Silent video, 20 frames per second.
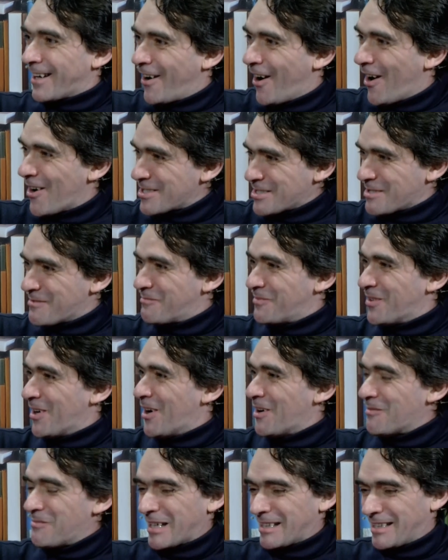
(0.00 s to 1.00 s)
cose un
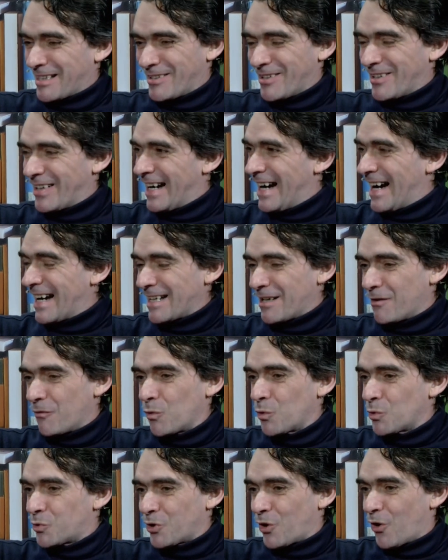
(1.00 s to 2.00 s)
po' particolari, ho
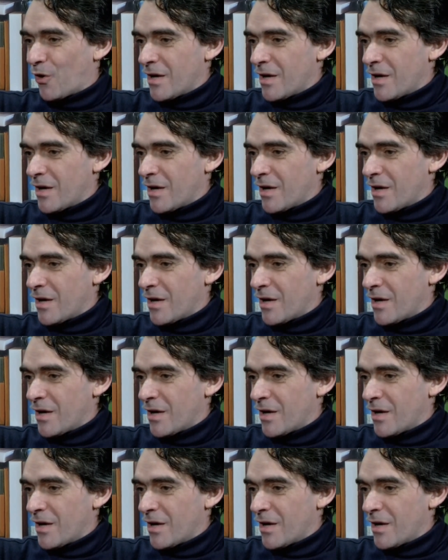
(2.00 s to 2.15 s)
voluto